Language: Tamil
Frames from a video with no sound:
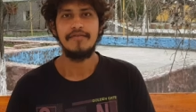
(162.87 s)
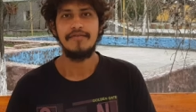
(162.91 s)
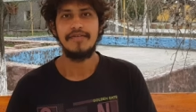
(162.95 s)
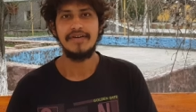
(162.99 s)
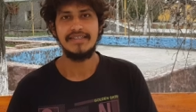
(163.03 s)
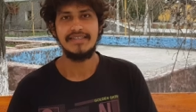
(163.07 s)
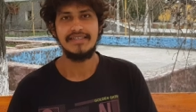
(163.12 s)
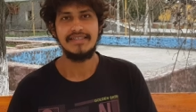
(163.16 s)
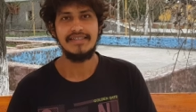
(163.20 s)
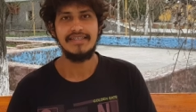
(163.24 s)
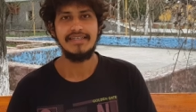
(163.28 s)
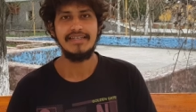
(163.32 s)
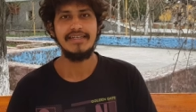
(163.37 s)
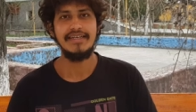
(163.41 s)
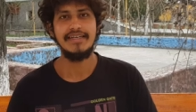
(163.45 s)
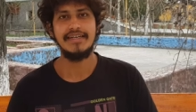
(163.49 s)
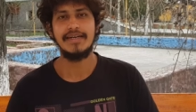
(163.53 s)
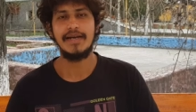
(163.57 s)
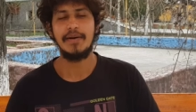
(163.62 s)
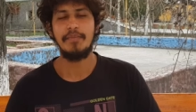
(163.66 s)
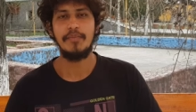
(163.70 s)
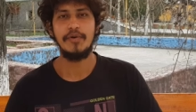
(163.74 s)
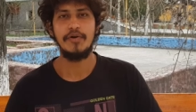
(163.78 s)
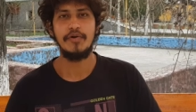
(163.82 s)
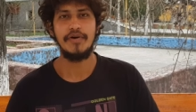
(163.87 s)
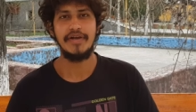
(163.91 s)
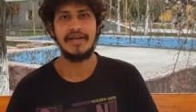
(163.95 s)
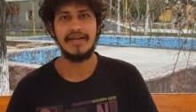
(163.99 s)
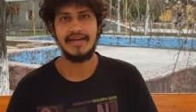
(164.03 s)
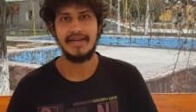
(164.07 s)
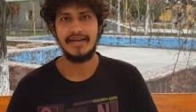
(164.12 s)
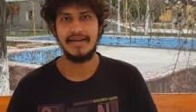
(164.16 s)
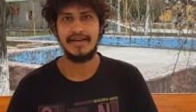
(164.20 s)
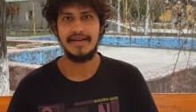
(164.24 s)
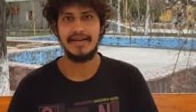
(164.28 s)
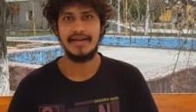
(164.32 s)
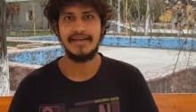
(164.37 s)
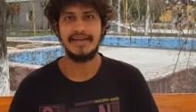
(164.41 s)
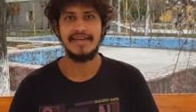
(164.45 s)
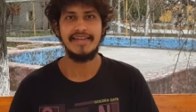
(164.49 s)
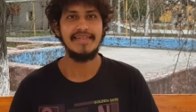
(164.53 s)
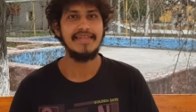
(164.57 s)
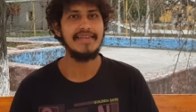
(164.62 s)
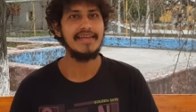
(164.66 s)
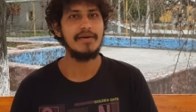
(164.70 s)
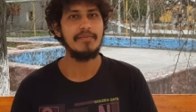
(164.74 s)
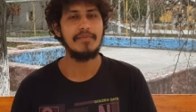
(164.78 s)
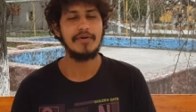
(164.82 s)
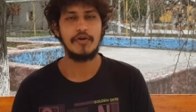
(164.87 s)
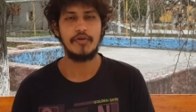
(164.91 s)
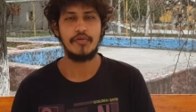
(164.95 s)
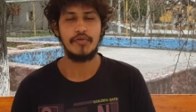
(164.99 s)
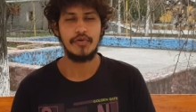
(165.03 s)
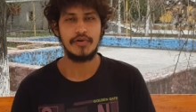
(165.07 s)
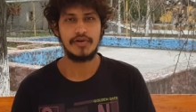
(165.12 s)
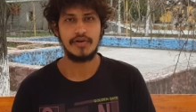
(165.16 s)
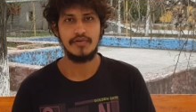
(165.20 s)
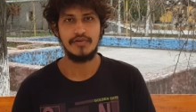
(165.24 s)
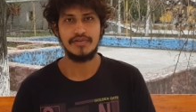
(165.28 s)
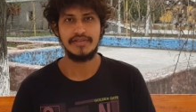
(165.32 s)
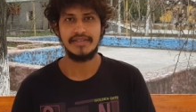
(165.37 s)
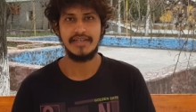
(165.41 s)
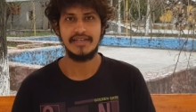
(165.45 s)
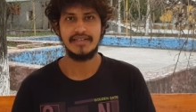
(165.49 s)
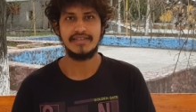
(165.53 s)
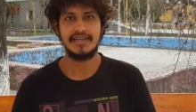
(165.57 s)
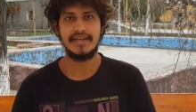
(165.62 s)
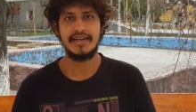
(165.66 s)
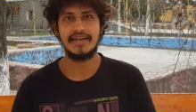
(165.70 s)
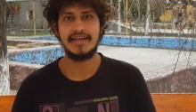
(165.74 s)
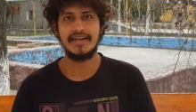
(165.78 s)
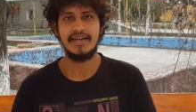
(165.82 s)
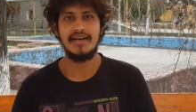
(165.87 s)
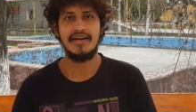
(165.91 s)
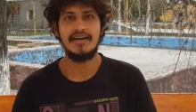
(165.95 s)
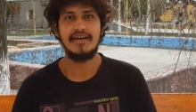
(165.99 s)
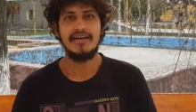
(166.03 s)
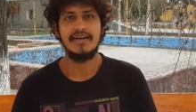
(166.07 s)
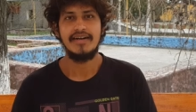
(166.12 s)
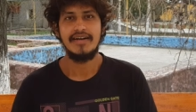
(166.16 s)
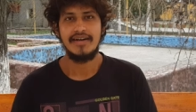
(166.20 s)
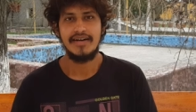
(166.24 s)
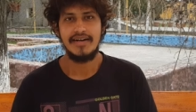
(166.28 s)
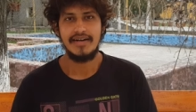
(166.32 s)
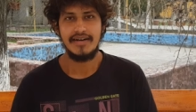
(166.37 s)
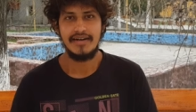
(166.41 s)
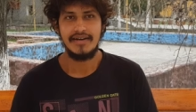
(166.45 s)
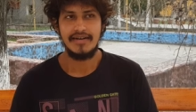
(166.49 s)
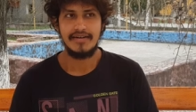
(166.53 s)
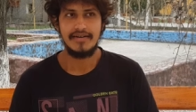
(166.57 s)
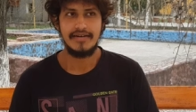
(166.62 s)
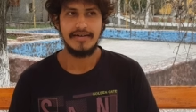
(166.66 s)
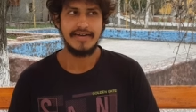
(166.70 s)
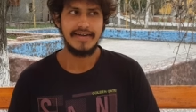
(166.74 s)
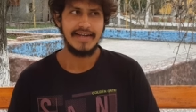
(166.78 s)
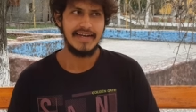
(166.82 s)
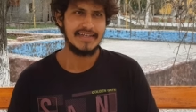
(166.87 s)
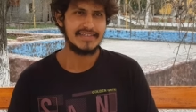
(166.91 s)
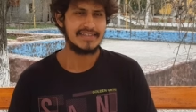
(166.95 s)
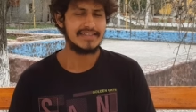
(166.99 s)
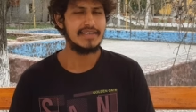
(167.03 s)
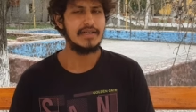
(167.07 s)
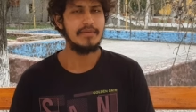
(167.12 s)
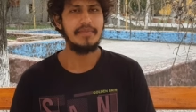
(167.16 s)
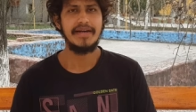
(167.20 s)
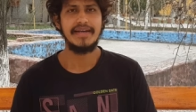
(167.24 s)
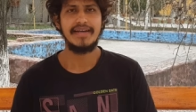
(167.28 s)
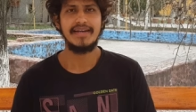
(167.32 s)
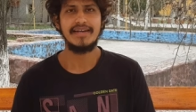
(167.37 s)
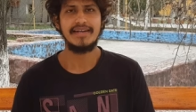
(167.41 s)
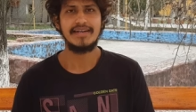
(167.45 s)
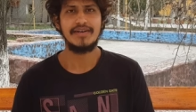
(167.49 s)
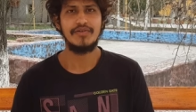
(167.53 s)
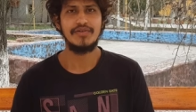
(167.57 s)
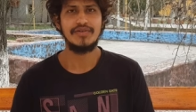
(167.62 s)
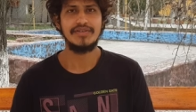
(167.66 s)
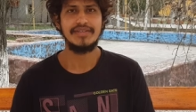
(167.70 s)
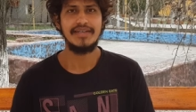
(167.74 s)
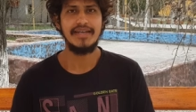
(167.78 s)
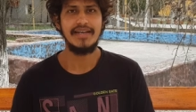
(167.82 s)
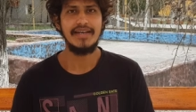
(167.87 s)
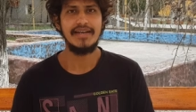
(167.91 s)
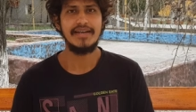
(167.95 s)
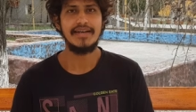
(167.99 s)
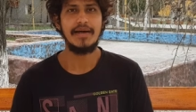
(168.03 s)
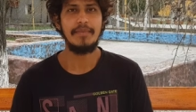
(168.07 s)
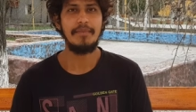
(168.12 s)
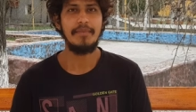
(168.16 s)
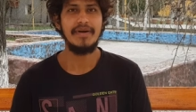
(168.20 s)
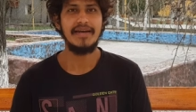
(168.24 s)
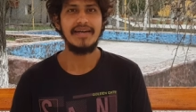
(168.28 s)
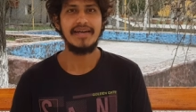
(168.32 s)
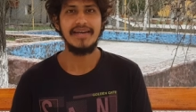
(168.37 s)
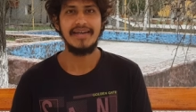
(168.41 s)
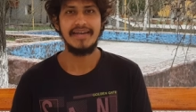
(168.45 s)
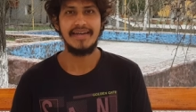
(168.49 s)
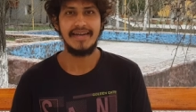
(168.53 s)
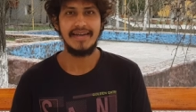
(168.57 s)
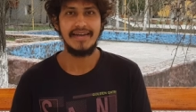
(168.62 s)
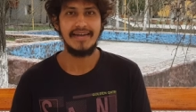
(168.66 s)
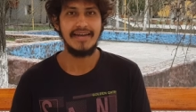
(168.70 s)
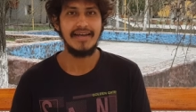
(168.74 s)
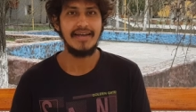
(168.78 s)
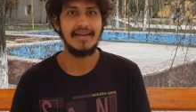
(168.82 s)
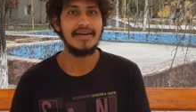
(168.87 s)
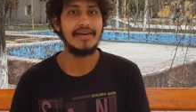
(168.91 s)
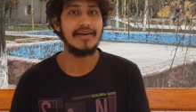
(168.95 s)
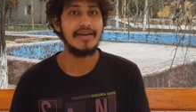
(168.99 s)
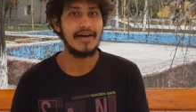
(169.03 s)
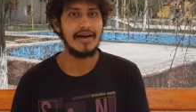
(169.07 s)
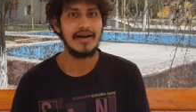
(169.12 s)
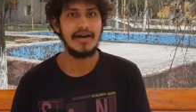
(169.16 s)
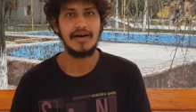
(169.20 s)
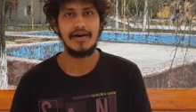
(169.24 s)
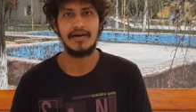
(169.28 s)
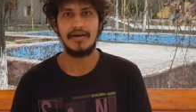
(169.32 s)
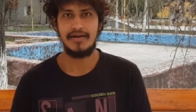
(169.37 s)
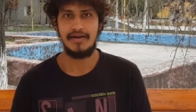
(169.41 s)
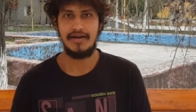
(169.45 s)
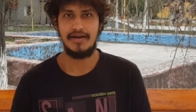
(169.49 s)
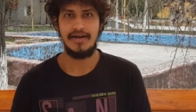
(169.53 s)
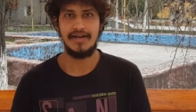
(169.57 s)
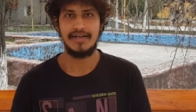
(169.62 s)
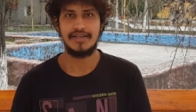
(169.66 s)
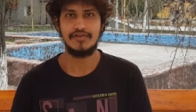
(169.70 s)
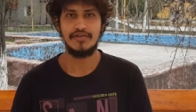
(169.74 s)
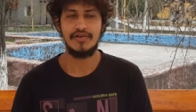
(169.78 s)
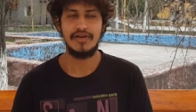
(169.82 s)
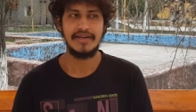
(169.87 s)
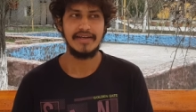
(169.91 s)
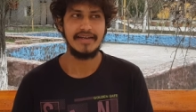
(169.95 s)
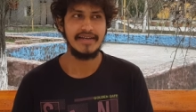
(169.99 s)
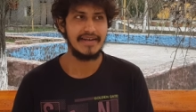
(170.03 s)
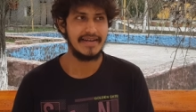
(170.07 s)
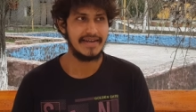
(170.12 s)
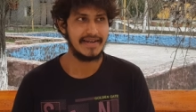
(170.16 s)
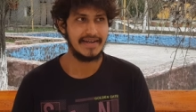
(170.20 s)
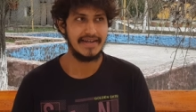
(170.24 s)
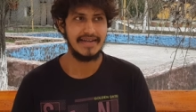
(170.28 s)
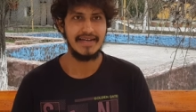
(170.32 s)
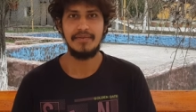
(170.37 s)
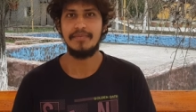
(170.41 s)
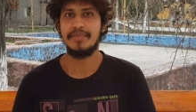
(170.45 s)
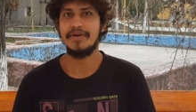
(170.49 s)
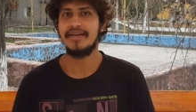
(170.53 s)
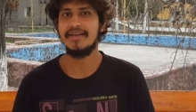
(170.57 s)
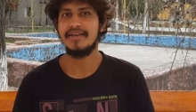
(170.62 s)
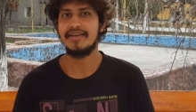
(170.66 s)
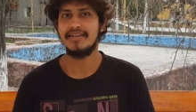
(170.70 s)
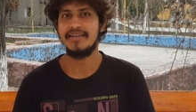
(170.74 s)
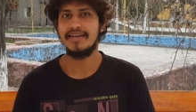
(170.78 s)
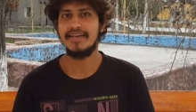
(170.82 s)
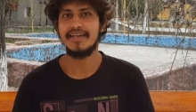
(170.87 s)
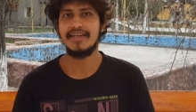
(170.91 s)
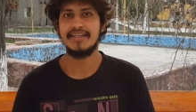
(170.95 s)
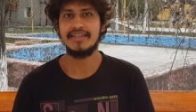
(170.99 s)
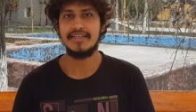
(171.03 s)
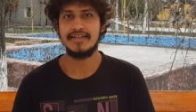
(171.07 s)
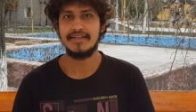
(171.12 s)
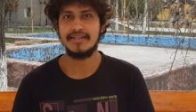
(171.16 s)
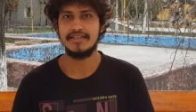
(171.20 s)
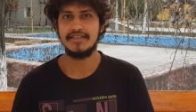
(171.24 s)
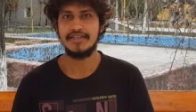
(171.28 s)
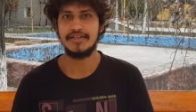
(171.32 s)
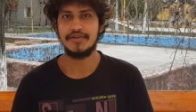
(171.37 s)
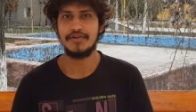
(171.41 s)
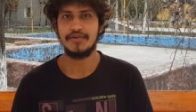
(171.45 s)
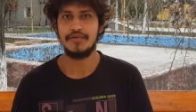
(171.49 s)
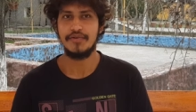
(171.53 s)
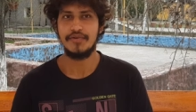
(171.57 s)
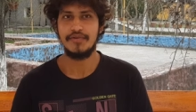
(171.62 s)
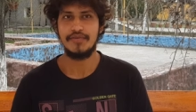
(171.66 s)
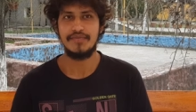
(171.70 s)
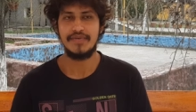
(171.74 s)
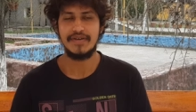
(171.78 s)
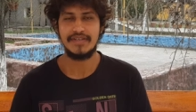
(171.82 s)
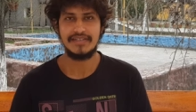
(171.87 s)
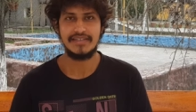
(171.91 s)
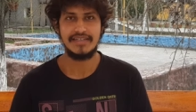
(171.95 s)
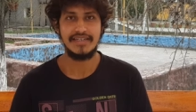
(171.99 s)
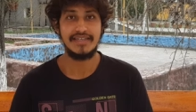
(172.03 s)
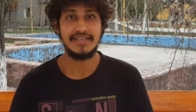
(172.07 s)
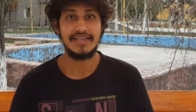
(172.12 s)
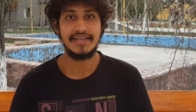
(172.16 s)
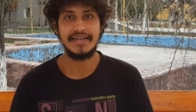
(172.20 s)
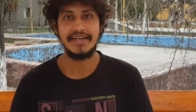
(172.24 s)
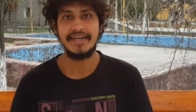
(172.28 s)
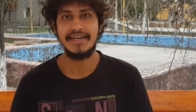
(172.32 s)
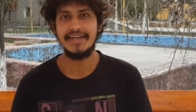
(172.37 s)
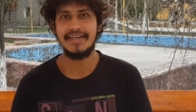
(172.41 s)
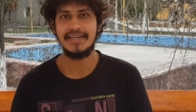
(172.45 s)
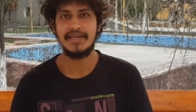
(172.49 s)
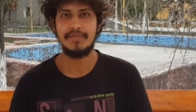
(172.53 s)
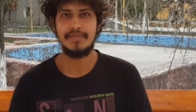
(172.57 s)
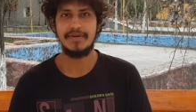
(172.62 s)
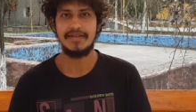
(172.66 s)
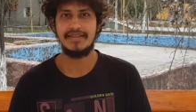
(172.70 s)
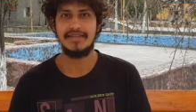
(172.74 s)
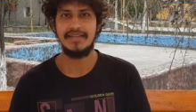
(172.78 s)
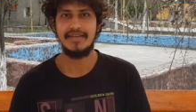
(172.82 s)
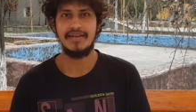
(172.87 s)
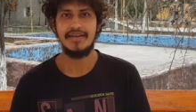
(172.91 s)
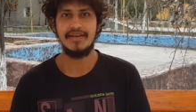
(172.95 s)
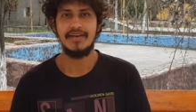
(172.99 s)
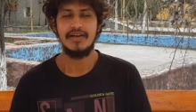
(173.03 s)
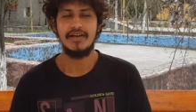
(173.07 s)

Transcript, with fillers: ஃபஸ்ட்டு நம்மளுடைய இந்திய மருத்துவ கவுன்சில் சரிங்களா நேஷ்னல் மெடிக்கல் கவுன்சில் நம்மளுக்கு என்ன லா ஆக்சுவலாக இருக்குது அப்படின்றத நீங்கள் தெரிஞ்சுக்கணும் ஃபஸ்ட்டு இந்த நீட்டை பற்றி